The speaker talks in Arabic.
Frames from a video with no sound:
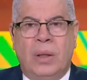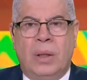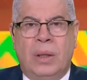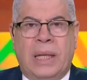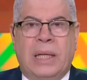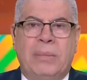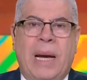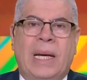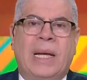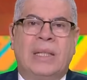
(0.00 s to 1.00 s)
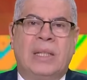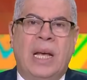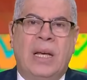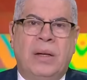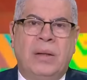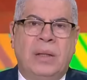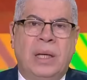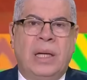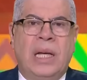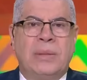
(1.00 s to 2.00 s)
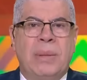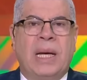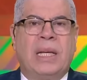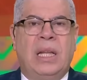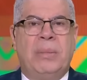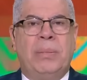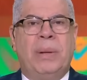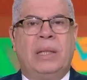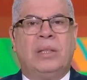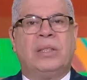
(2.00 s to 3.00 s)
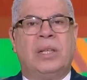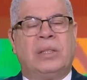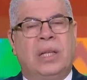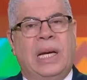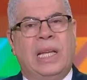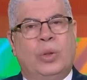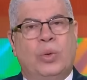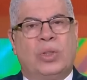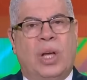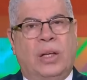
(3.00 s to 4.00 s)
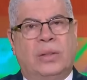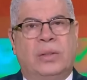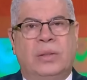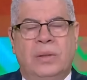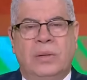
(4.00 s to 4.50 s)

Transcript: لكن مع الخسائر هنا اسمها كده بالبلدي خسرت الجلد والسقط